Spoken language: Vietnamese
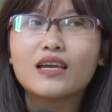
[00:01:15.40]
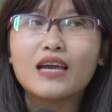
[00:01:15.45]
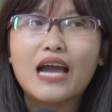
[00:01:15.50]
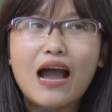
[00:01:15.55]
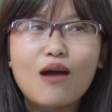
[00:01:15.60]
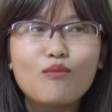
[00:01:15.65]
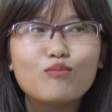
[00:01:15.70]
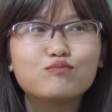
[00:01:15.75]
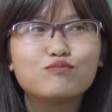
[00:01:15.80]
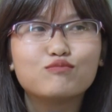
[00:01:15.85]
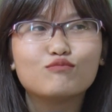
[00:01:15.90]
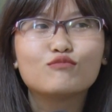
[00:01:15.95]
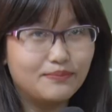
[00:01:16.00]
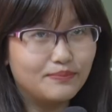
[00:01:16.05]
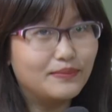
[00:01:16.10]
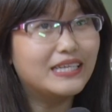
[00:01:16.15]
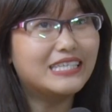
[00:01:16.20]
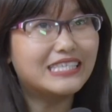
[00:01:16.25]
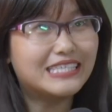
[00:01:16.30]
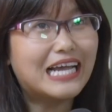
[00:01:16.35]
không
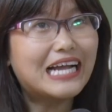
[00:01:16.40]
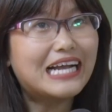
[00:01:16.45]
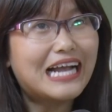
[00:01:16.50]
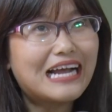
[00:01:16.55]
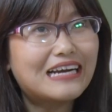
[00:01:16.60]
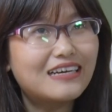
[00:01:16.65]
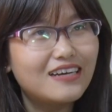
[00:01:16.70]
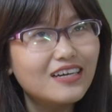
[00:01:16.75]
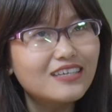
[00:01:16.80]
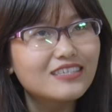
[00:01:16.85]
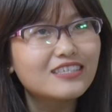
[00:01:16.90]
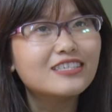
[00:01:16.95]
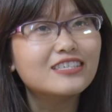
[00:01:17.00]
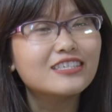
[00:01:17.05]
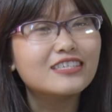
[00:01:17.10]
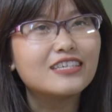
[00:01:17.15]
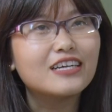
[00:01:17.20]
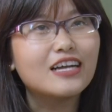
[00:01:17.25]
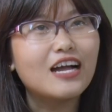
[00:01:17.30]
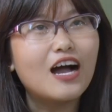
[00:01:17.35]
mình sẽ cắt đứt
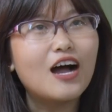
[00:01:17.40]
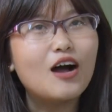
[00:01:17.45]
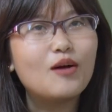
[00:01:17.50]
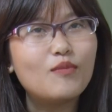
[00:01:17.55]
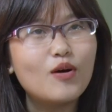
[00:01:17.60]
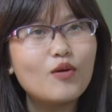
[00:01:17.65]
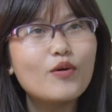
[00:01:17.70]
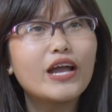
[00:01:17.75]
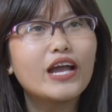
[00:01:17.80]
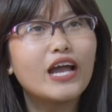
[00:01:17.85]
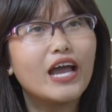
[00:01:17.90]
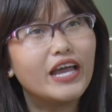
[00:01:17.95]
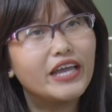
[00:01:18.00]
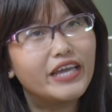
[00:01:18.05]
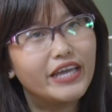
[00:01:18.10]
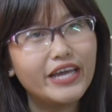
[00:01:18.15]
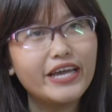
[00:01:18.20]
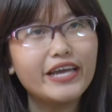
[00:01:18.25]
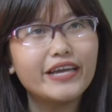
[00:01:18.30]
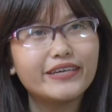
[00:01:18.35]
uh, mối quan hệ
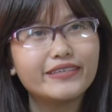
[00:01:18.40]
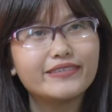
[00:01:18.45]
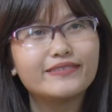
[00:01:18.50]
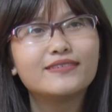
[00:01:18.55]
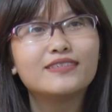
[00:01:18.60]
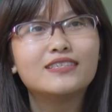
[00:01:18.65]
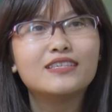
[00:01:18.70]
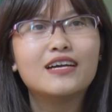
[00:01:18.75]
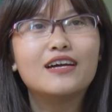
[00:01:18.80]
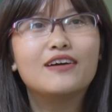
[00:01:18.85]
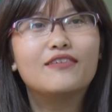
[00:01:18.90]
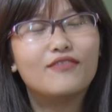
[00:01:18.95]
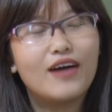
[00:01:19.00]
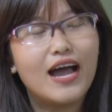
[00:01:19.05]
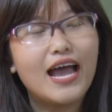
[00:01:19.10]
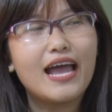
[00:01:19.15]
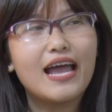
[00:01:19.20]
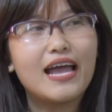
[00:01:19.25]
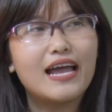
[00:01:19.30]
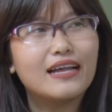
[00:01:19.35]
kia
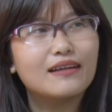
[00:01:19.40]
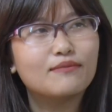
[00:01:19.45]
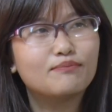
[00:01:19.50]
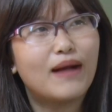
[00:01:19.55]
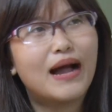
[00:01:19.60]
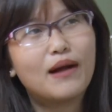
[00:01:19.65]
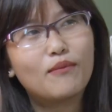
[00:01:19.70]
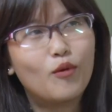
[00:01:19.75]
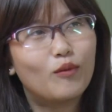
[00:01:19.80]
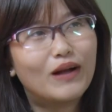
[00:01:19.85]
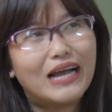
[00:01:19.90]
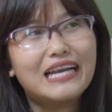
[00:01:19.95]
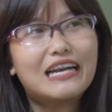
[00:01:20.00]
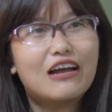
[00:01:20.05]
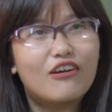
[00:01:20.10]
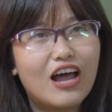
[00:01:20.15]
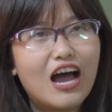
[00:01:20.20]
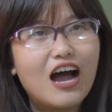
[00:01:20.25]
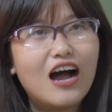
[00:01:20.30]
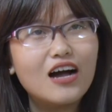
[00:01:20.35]
và bằng một cách
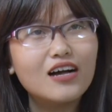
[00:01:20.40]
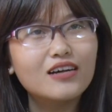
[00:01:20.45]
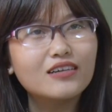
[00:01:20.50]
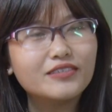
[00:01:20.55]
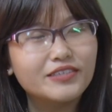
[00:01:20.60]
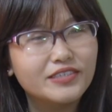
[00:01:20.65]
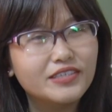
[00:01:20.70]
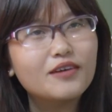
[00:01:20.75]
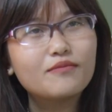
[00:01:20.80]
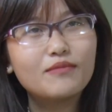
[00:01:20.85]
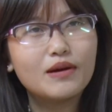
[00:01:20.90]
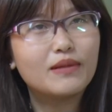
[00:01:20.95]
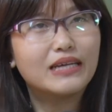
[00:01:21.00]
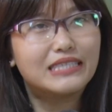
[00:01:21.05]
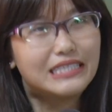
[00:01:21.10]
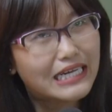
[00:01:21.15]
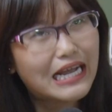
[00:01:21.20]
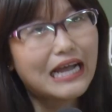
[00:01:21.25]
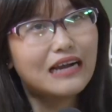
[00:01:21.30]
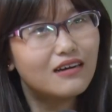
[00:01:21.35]
nào đó nhưng mà
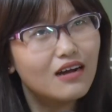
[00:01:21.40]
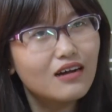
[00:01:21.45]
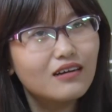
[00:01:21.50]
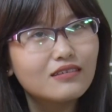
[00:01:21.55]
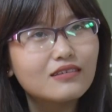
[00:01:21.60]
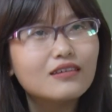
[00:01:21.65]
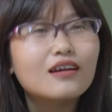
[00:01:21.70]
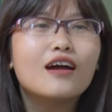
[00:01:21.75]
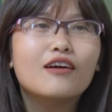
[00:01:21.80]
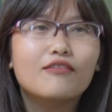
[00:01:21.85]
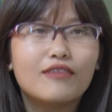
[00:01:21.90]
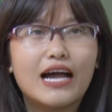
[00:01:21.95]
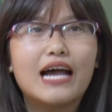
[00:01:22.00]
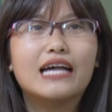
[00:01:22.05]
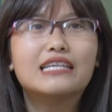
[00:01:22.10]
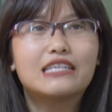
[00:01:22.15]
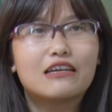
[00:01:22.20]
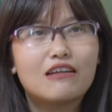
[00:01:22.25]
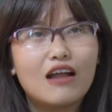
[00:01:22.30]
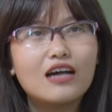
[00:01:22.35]
mình sẽ cắt đứt
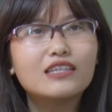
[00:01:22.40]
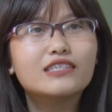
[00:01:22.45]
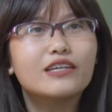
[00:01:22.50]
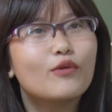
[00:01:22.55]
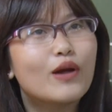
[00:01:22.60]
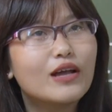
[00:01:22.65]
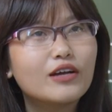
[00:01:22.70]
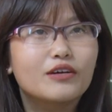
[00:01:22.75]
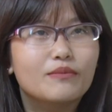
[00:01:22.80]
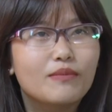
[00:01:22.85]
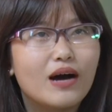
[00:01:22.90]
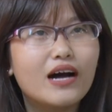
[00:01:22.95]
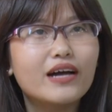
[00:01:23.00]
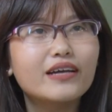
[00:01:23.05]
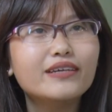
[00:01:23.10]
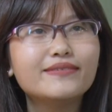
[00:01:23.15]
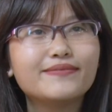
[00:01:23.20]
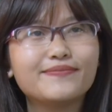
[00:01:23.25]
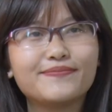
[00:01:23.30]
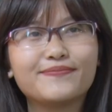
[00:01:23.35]
và sau đó sẽ quen người mới